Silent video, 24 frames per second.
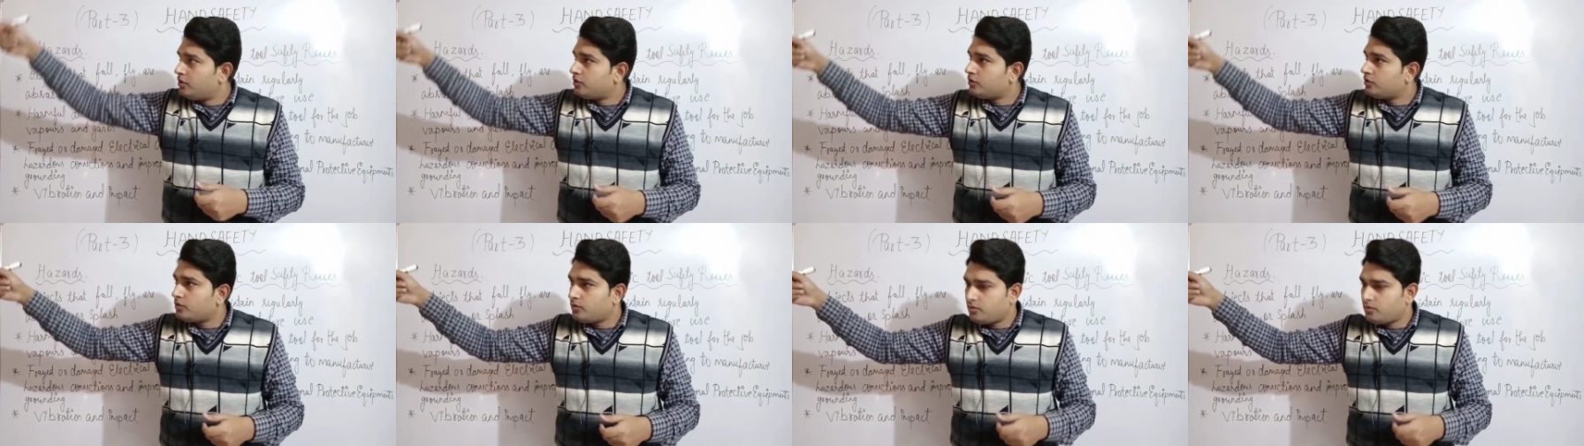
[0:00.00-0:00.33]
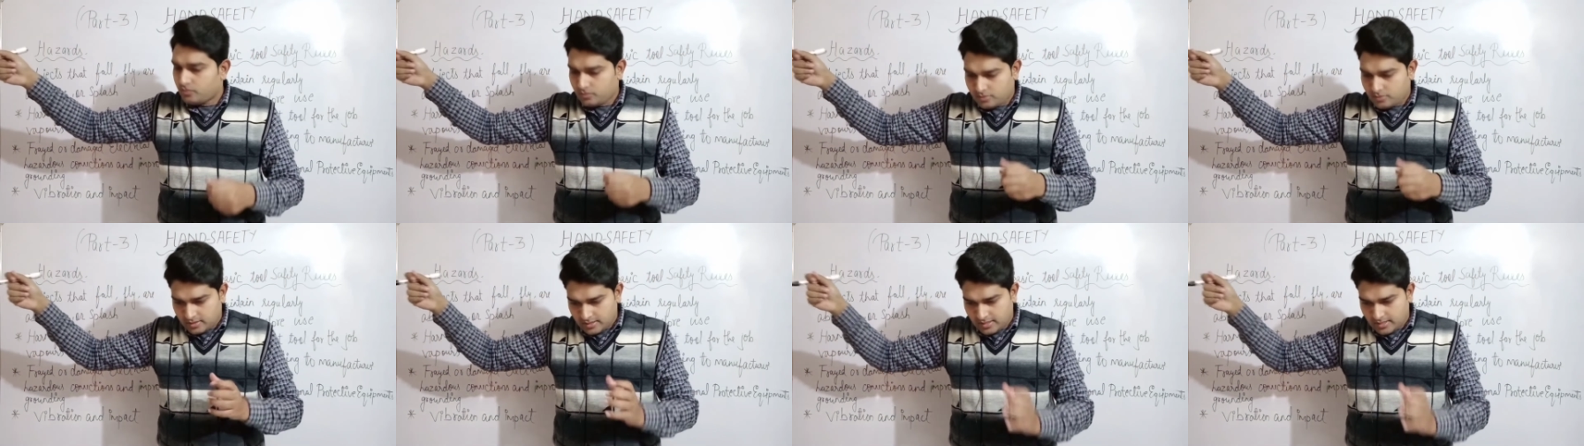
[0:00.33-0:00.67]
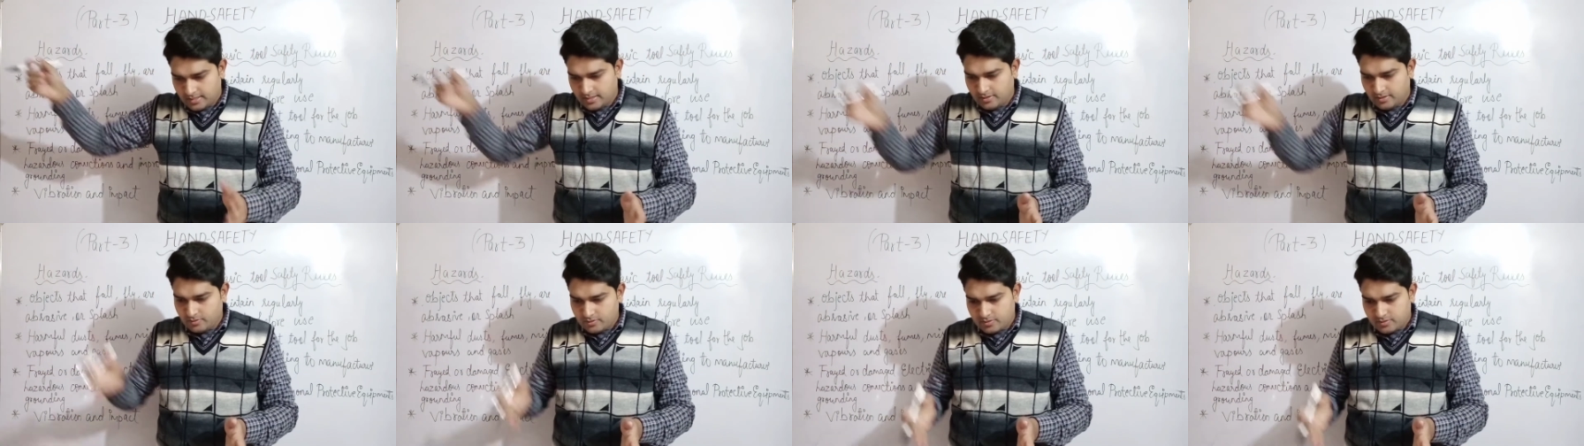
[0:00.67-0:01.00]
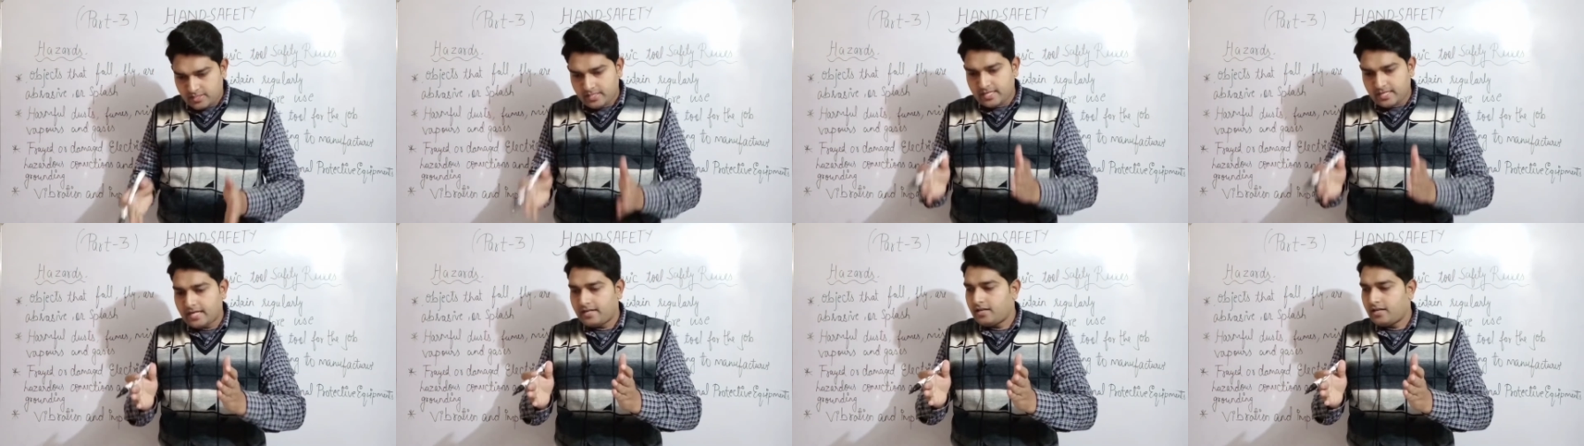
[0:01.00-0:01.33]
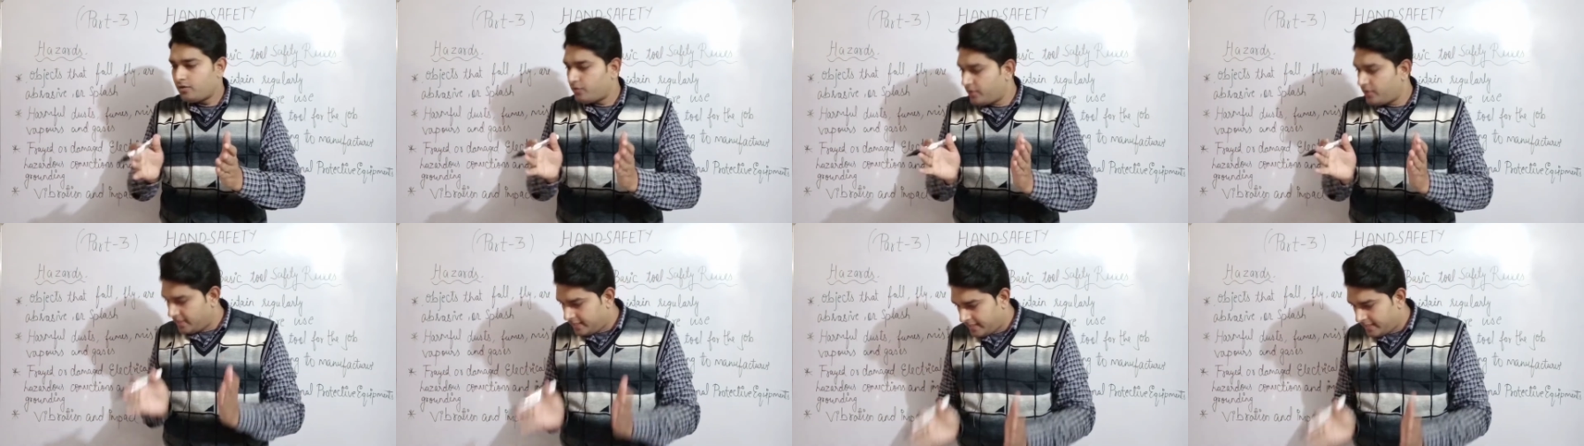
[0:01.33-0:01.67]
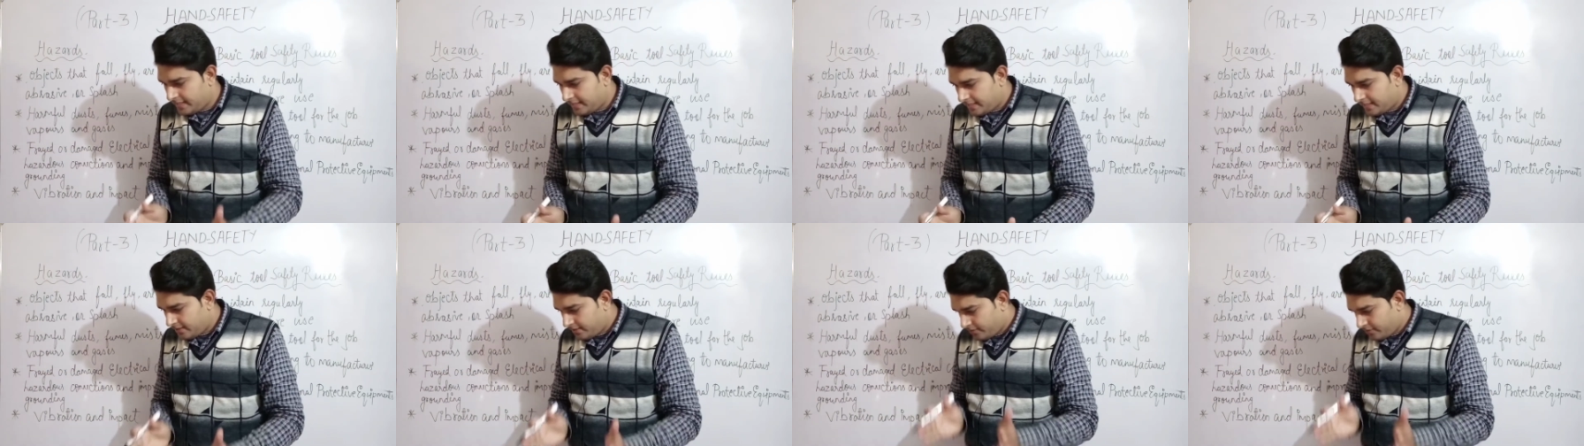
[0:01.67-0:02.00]
तो उसने उसी लेडर को ये
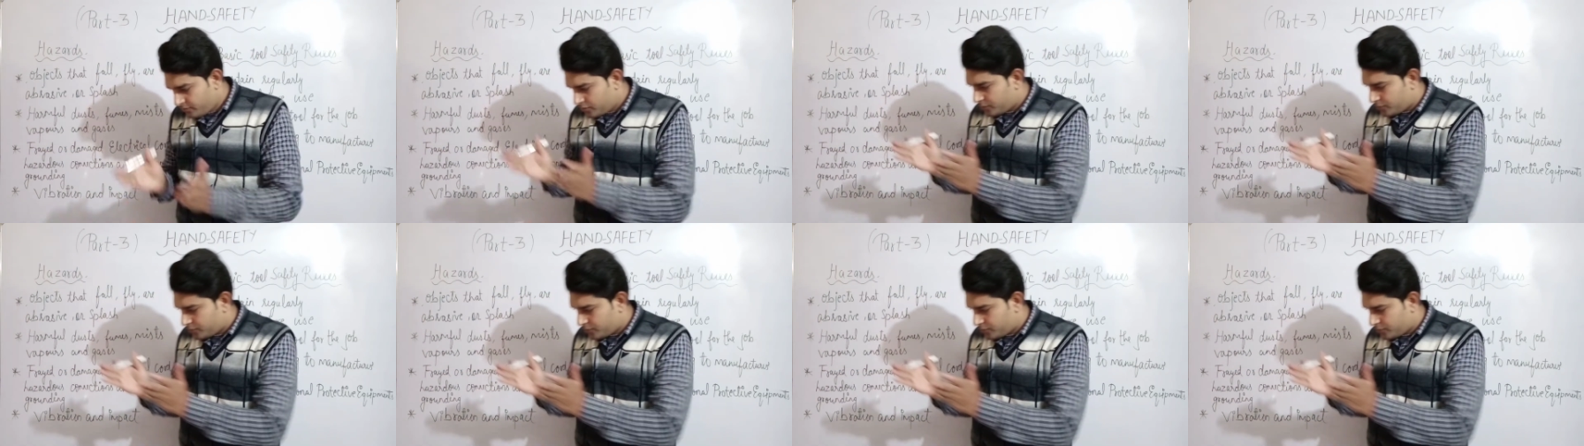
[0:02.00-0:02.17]
नहीं कि उस